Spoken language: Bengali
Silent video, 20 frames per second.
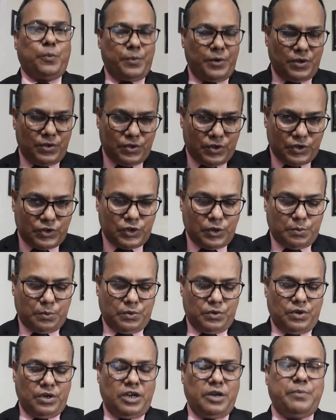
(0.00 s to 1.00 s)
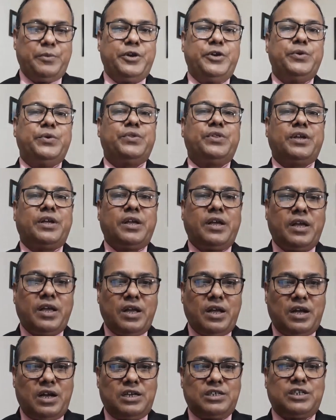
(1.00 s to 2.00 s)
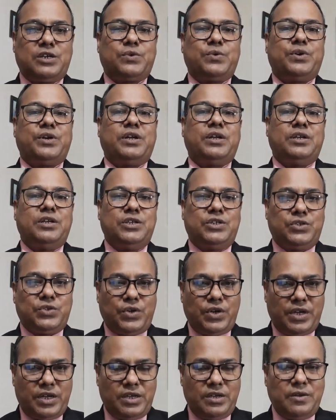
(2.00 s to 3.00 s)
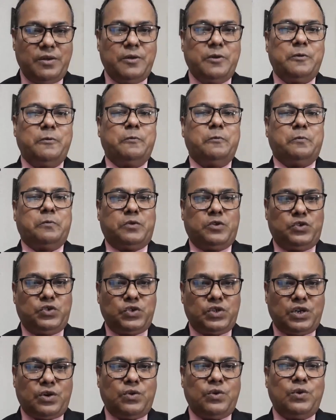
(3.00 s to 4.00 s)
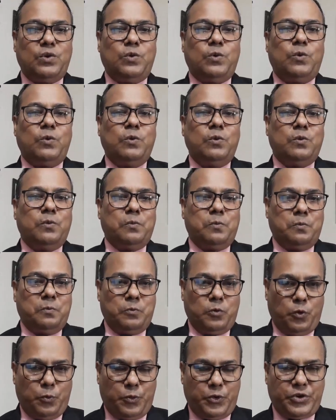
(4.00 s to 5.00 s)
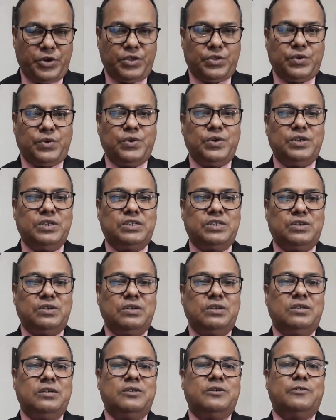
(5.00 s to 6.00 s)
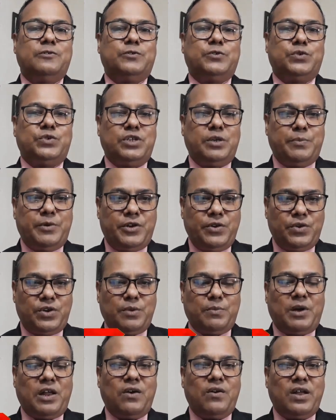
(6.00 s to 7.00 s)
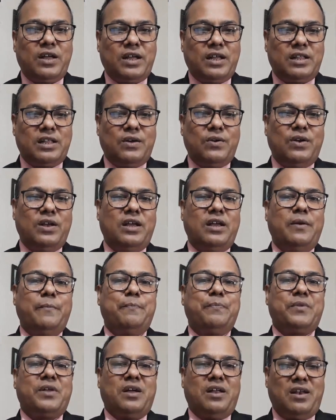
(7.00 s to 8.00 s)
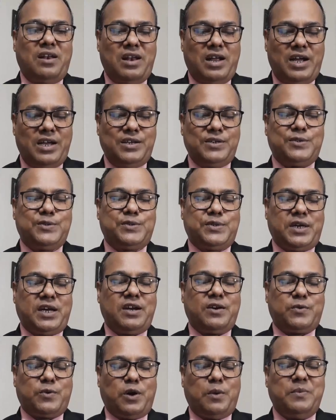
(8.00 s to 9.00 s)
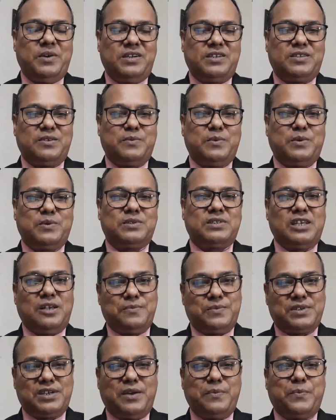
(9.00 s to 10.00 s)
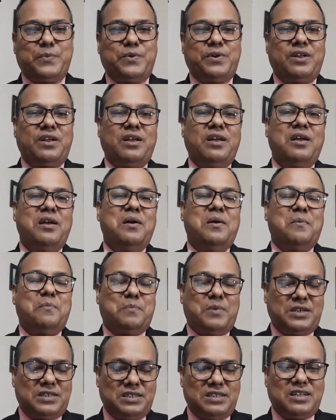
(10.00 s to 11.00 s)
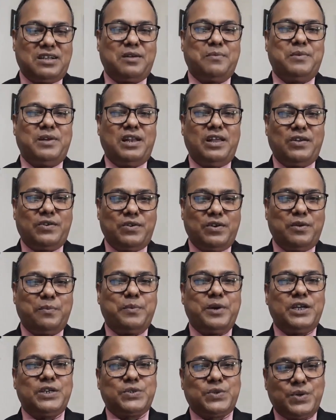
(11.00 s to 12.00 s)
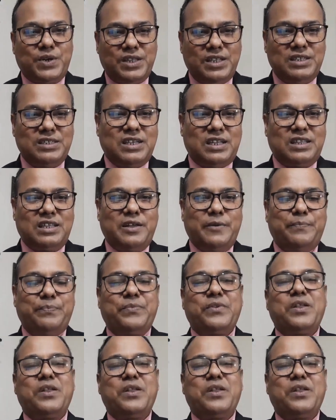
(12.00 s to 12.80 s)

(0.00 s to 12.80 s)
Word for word: সুপ্রিয় দর্শক মণ্ডলী ভিডিও থেকে আশা করি নিশ্চয়ই কিছুটা হলেও উপকৃত হয়েছেন যদি ভিডিওটি ভালো লাগে তাহলে লাইক শেয়ার কমেন্টস এবং সাবস্ক্রাইব করে পাশে থাকা বেল আইকনটি প্রেস করে দিন যাতে